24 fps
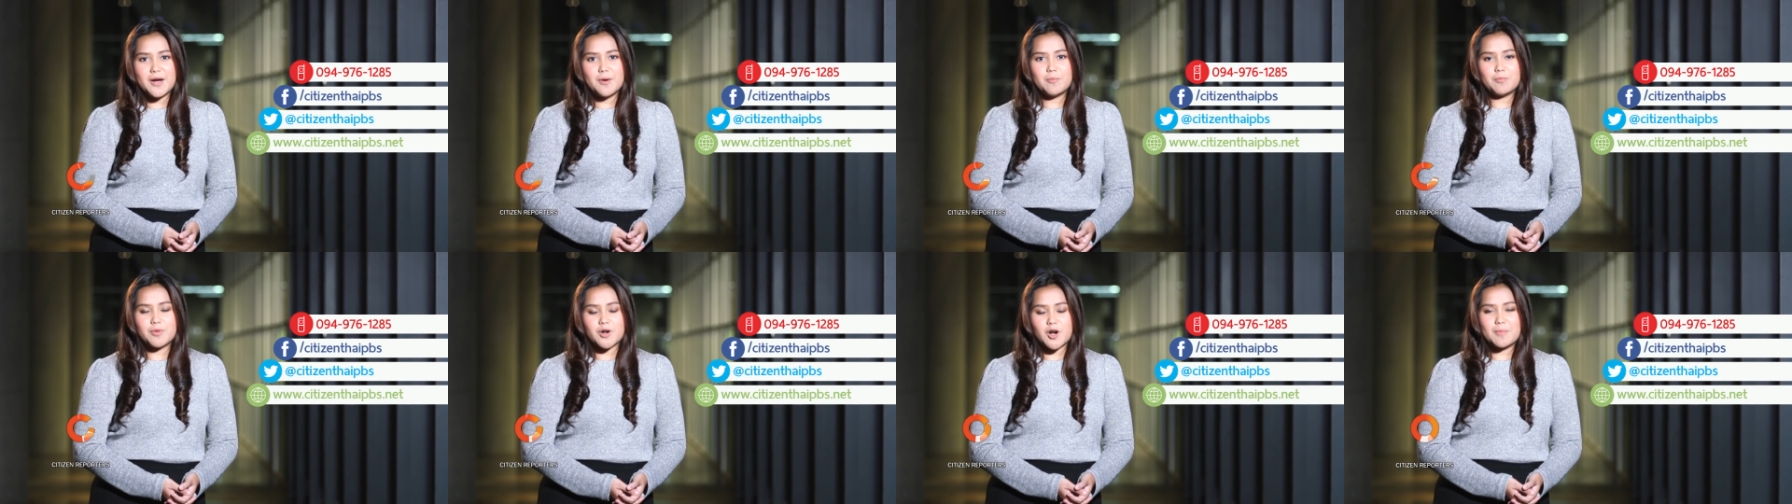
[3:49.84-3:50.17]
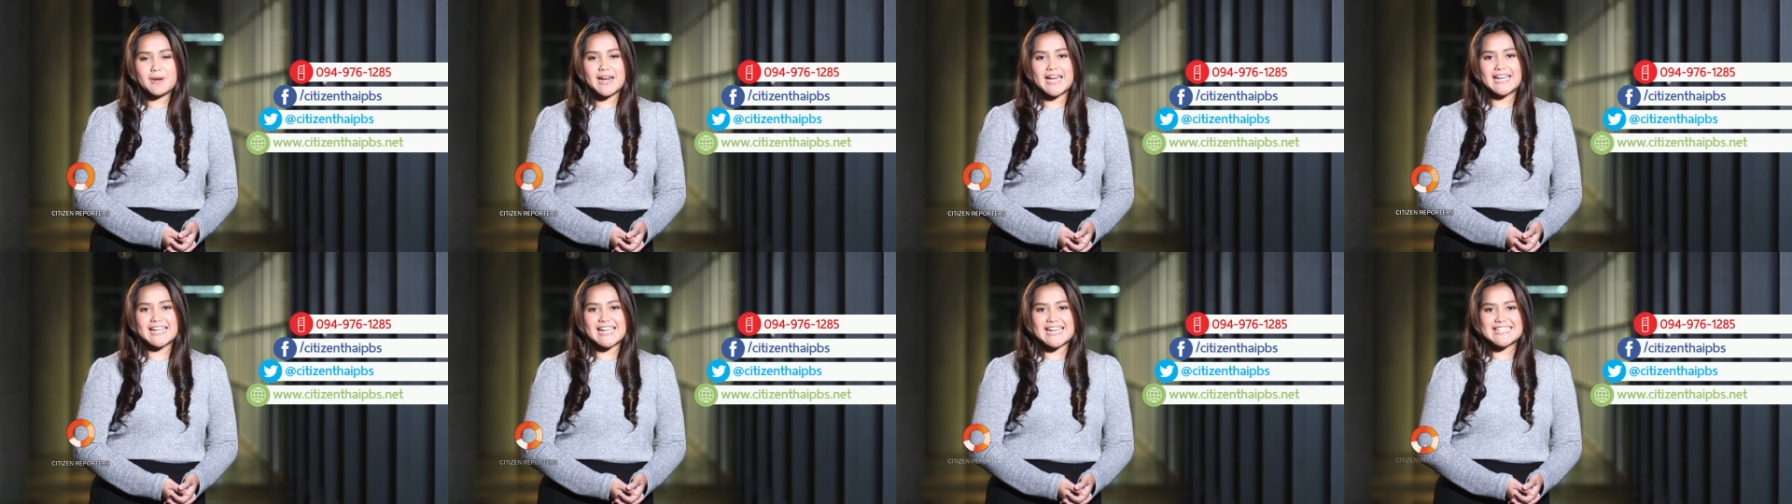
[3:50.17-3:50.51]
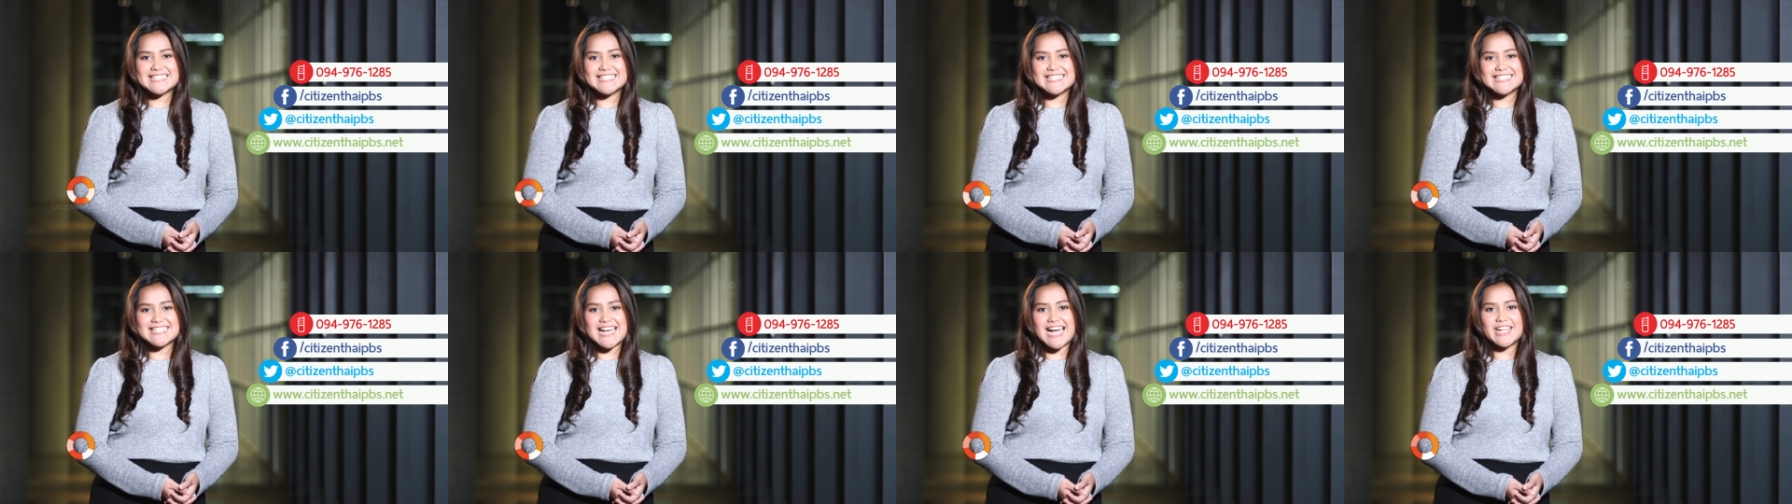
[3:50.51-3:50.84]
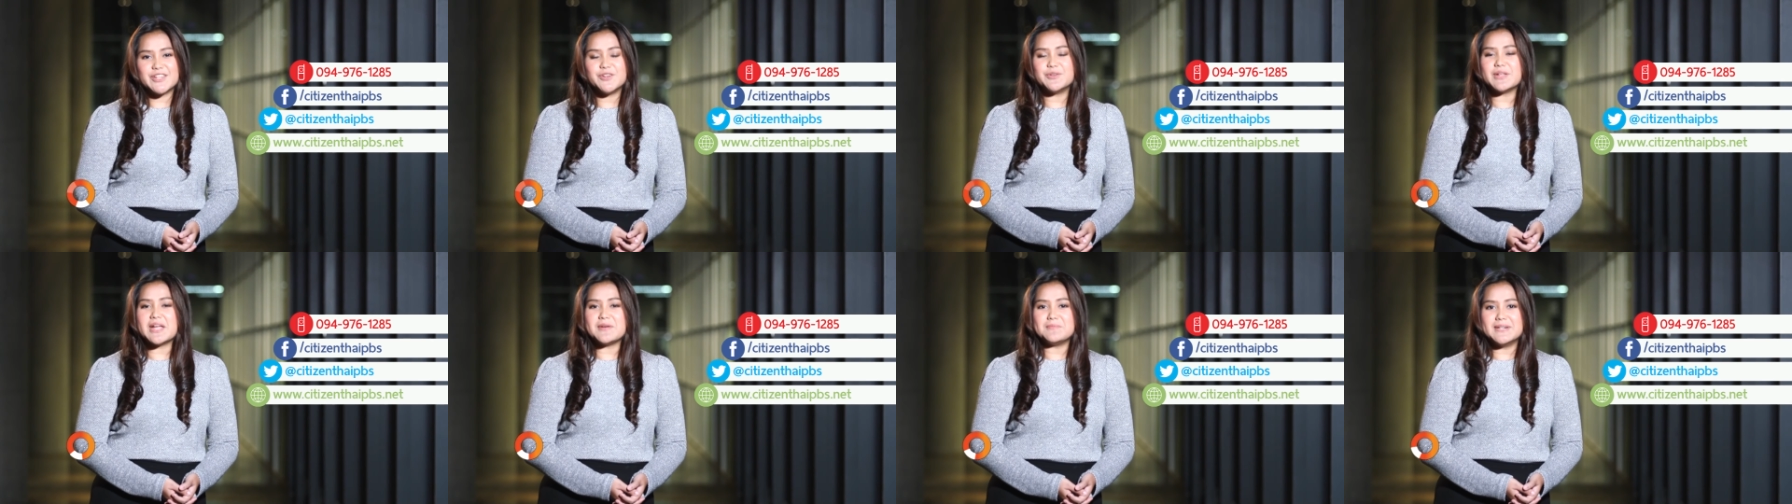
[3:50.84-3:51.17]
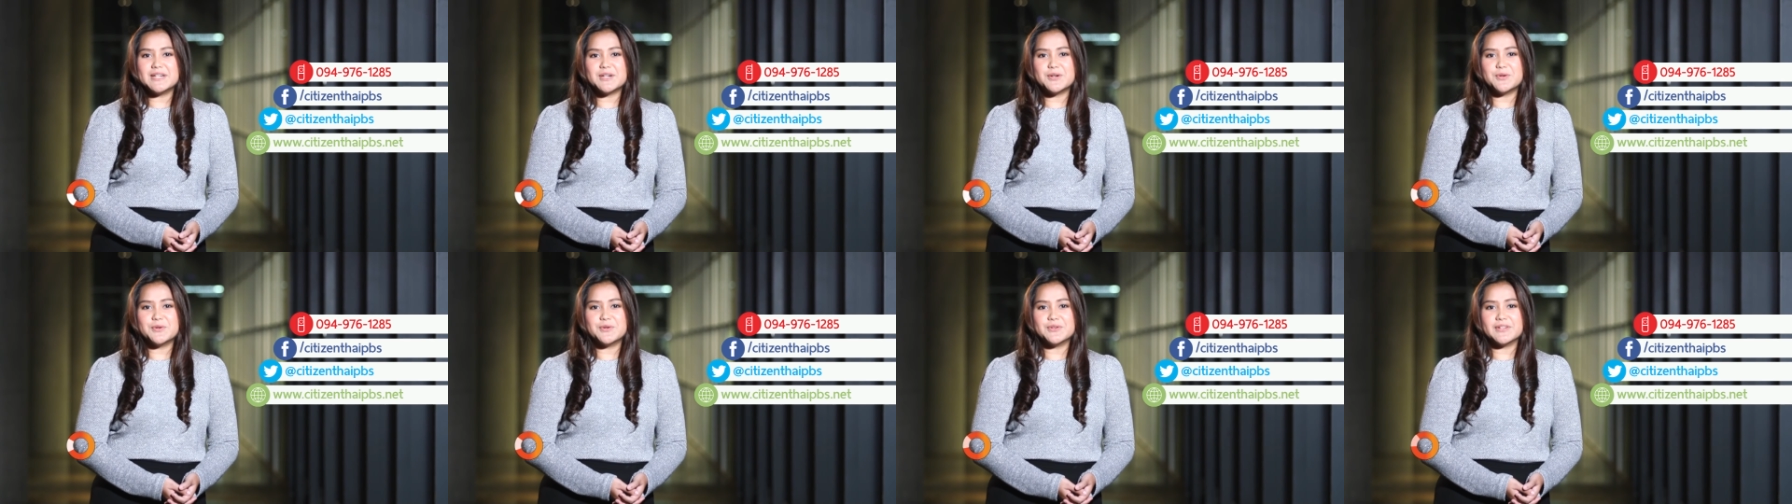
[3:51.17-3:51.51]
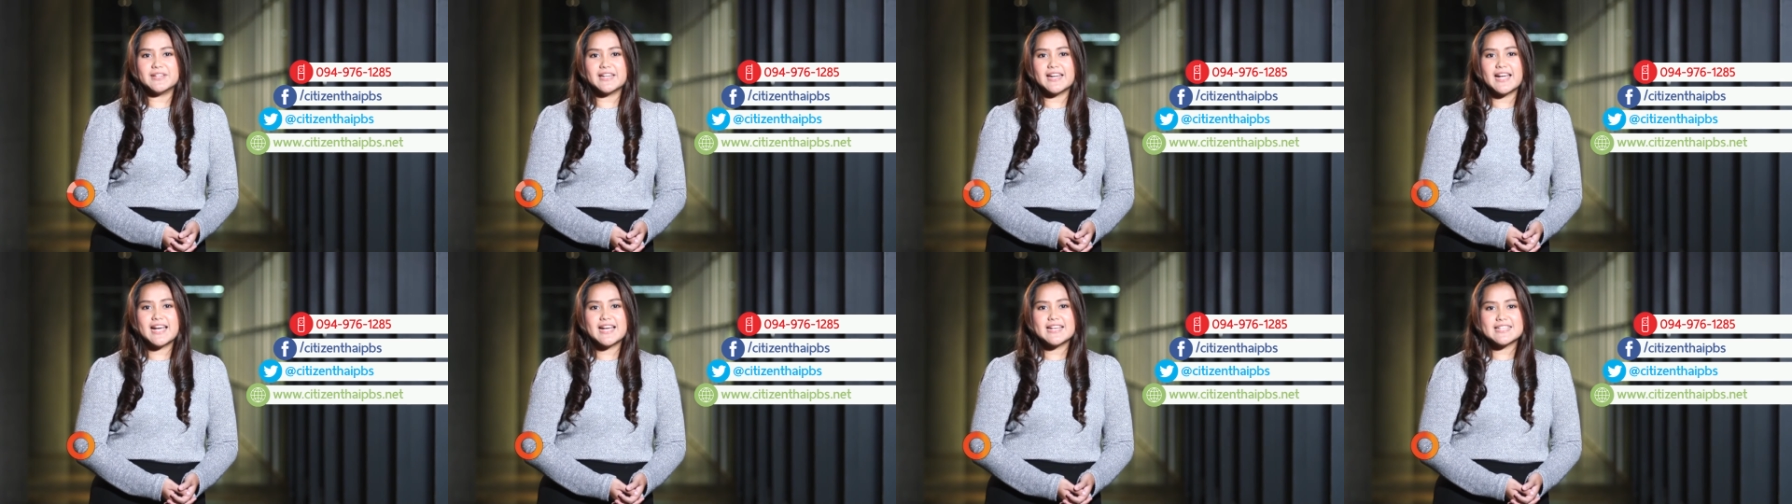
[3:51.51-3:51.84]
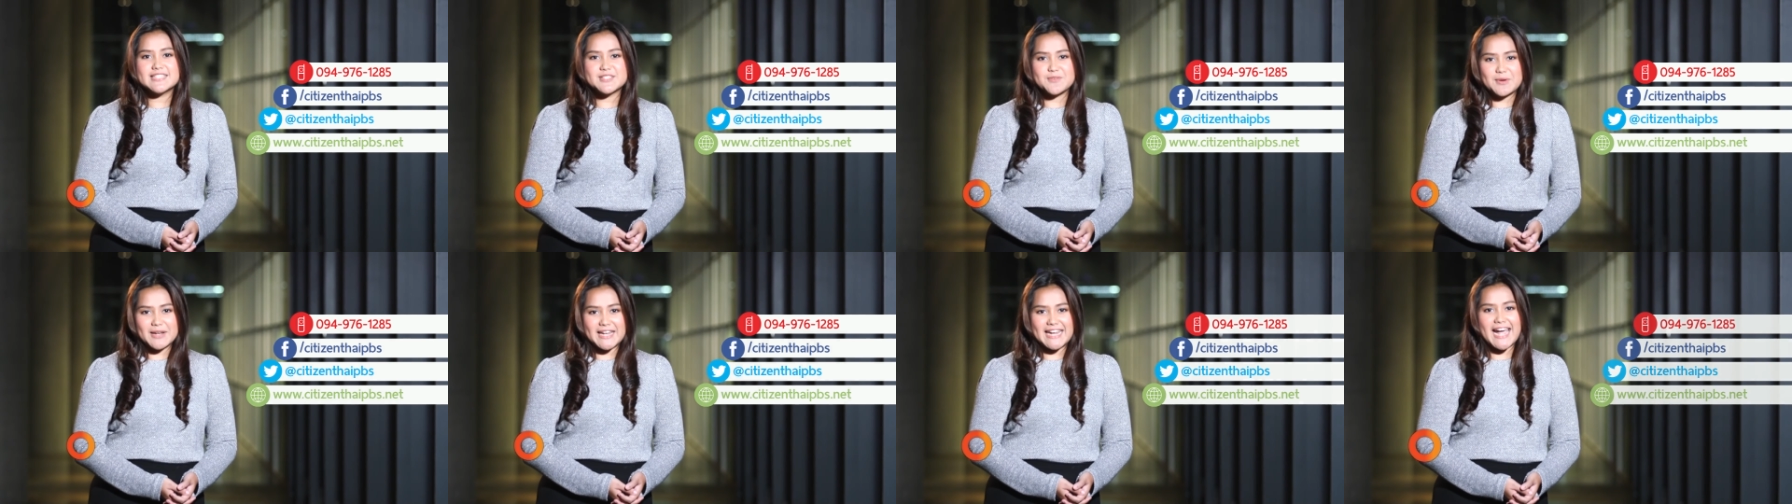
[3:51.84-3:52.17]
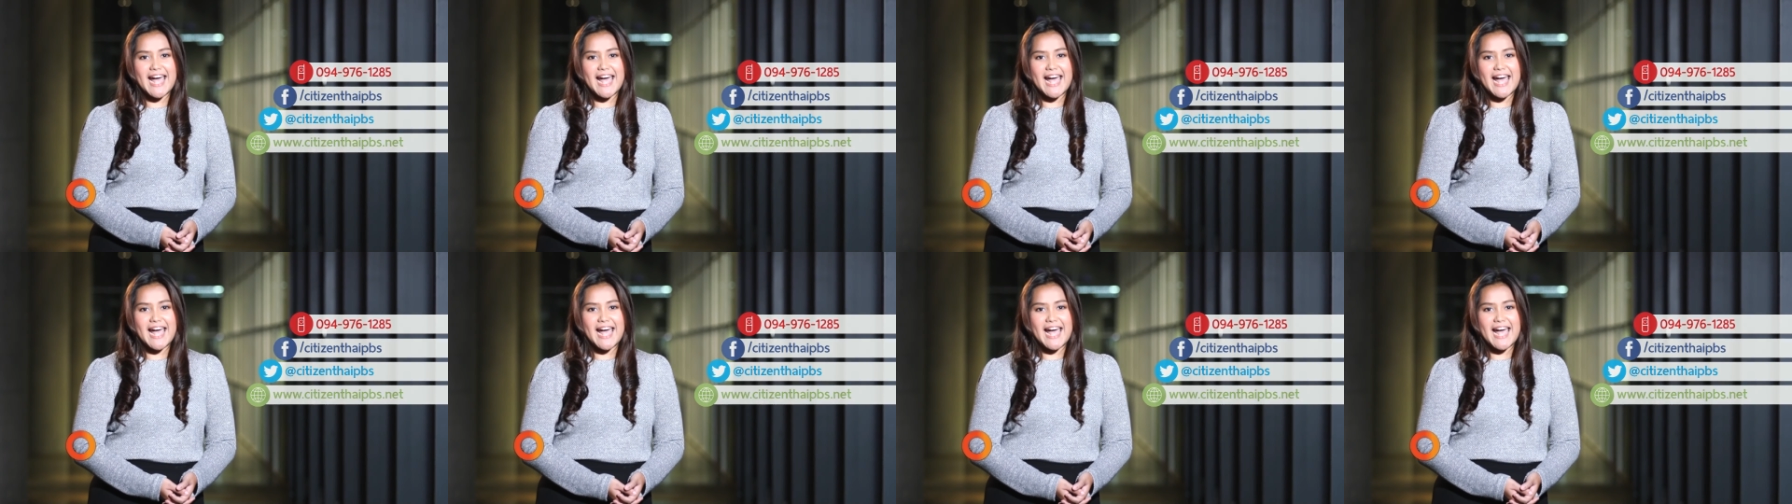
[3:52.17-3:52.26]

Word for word: เพราะพลังการสื่อสารอยู่ในมือคุณ สวัสดี